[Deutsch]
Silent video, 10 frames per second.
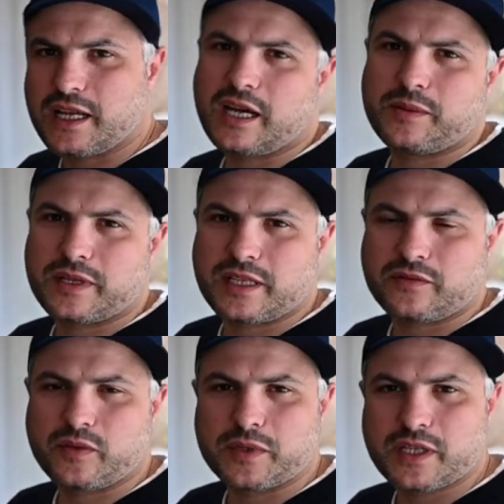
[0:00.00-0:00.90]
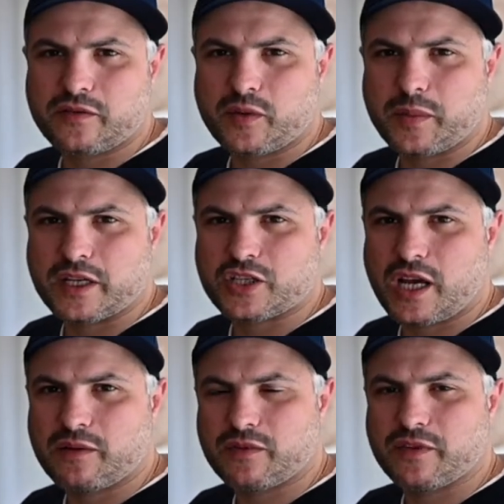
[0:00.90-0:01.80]
Aber es hat für mich einfach mehr
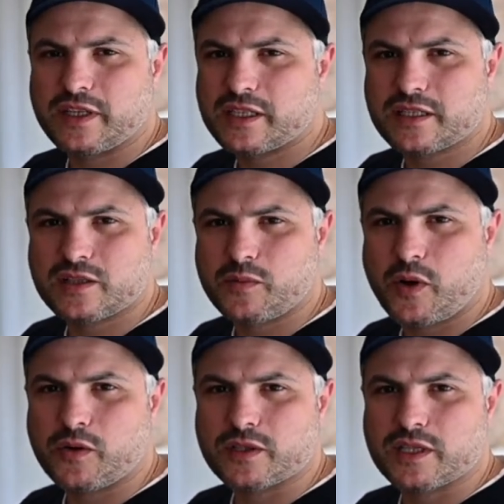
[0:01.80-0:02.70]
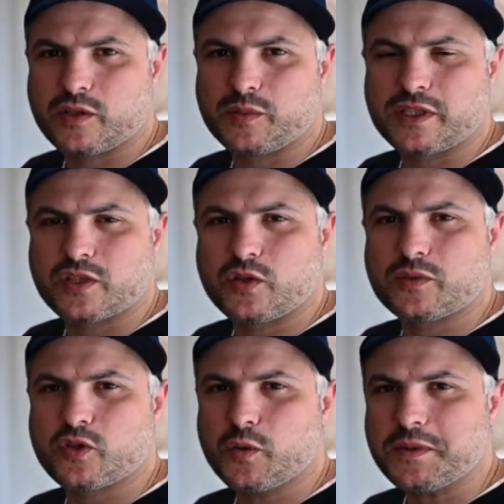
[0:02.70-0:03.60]
Charme, wie wenn ich jetzt zum Bauhaus gehe und mir diese
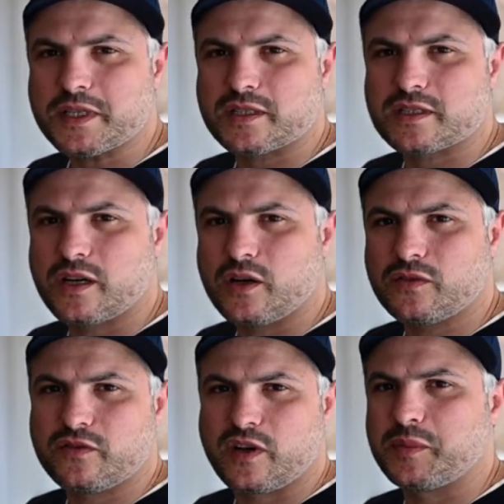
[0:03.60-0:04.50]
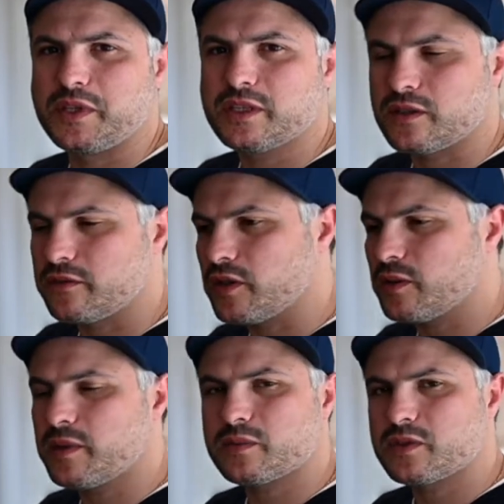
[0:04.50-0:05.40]
komischen Obstkisten kaufe, flambiert oder wie auch
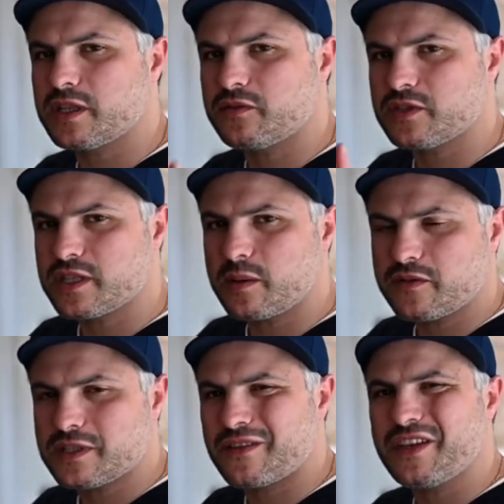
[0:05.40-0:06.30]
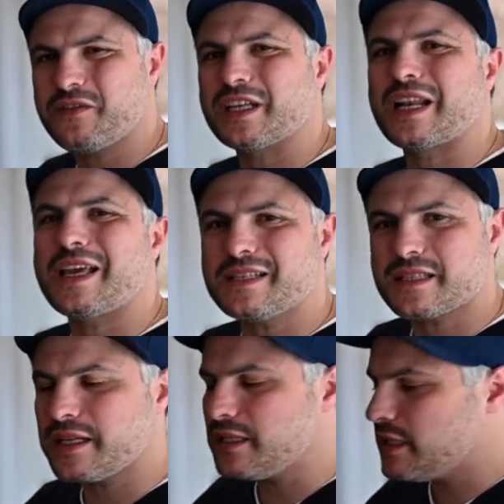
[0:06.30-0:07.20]
immer. Das muss jeder für sich selber wissen. Der Weg wird der gleiche
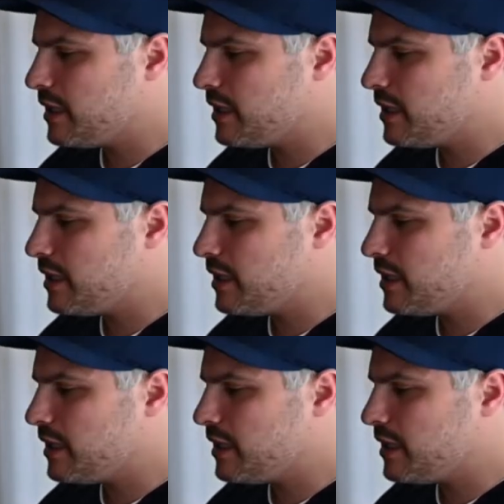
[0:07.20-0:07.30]
sein.